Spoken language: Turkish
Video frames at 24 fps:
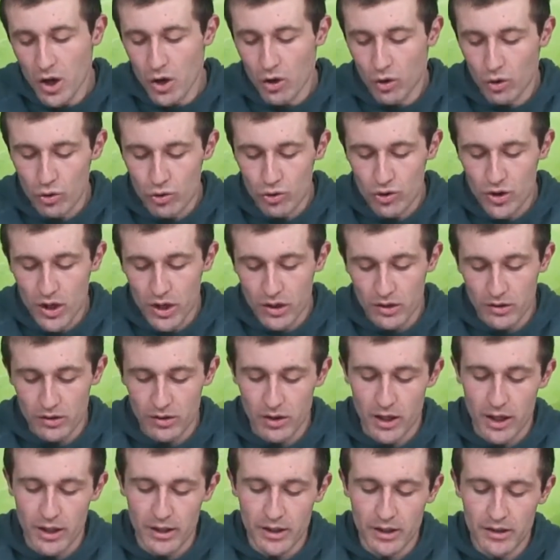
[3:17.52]
O yüzden
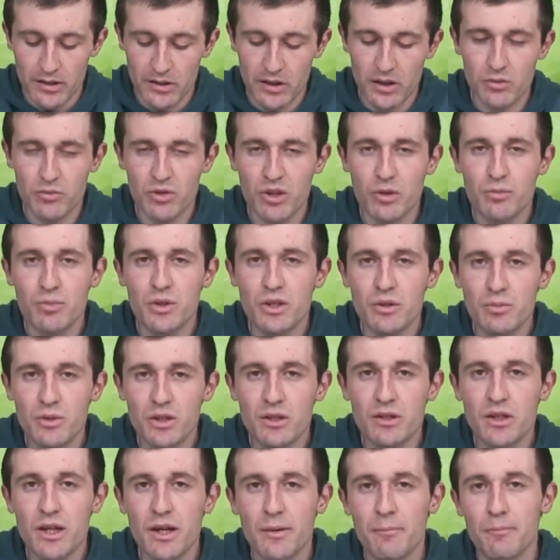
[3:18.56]
yani iki takımın da
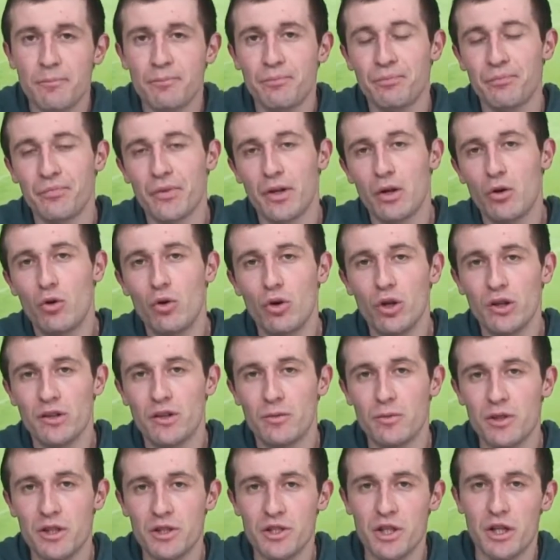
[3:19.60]
birbirine gol
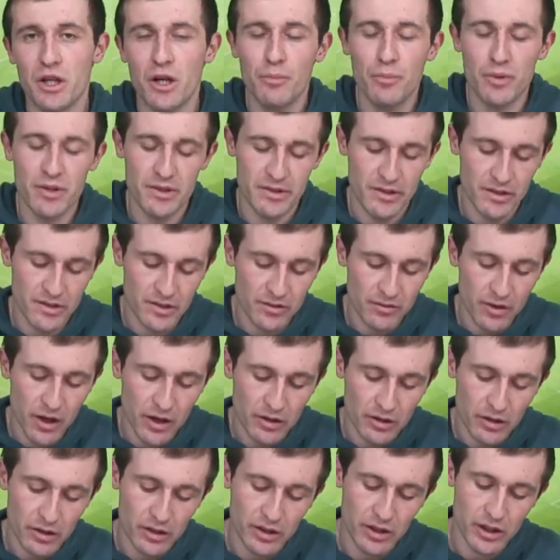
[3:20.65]
atabilecek kapasitesi
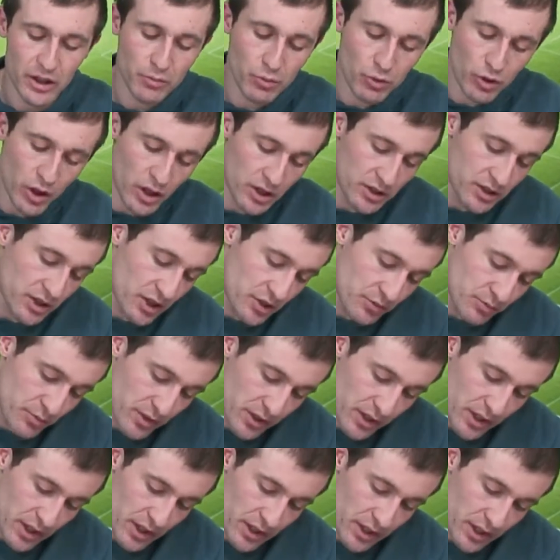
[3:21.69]
var. Yine bu karşılaşma
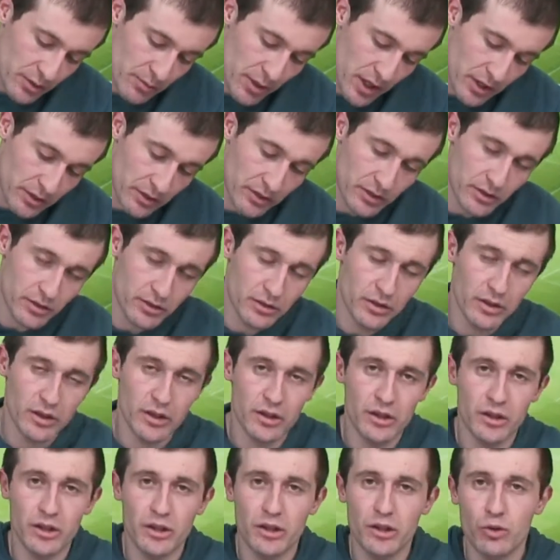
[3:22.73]
ile ilgili ben
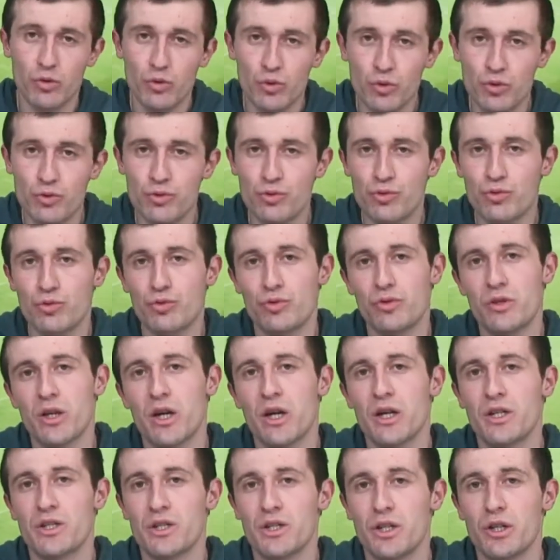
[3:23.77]
e, üst
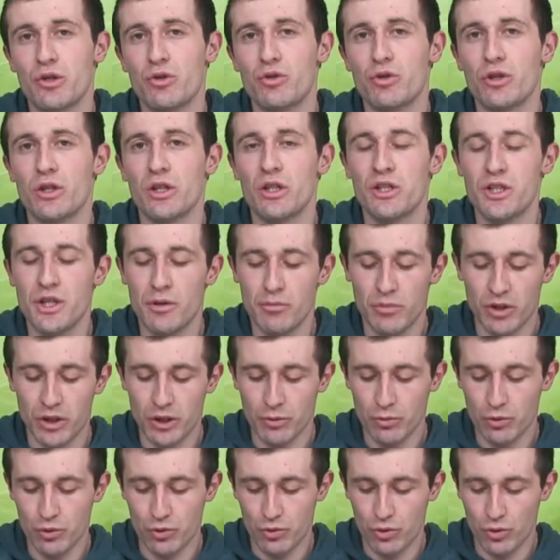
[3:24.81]
tercihine yöneleceğim.
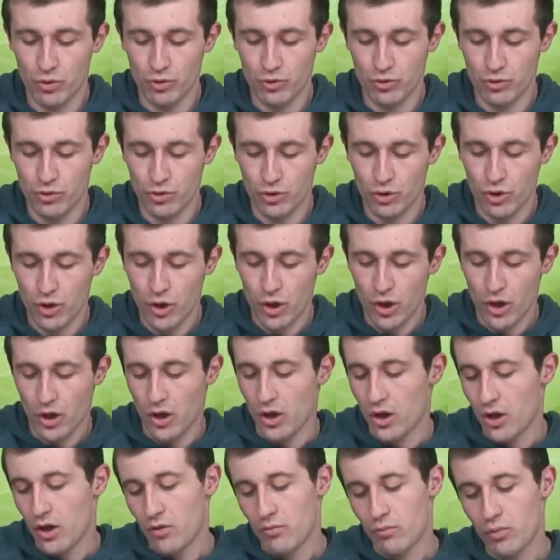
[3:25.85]
2.5 gol üstü
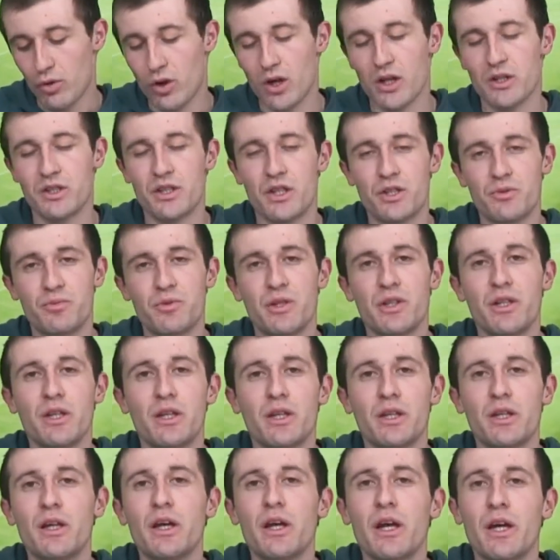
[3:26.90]
bu karşılaşma ile
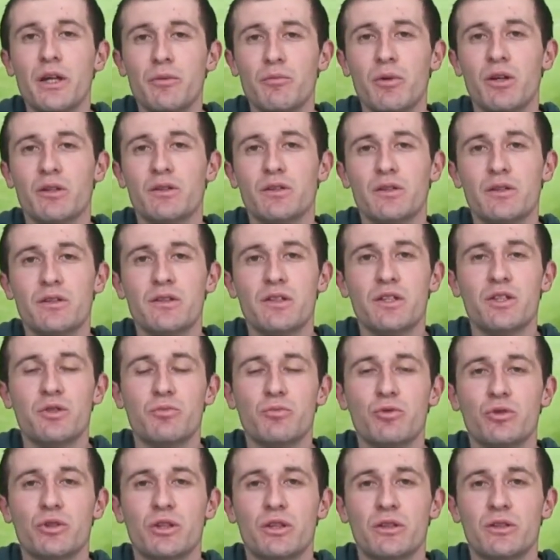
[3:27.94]
ilgili en mantıklı
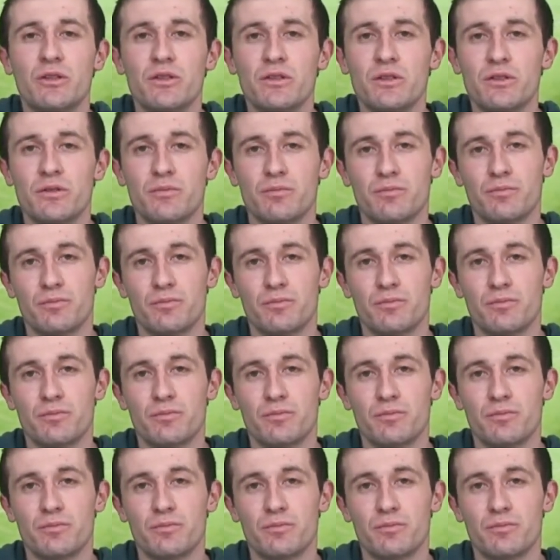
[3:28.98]
seçim olacaktır.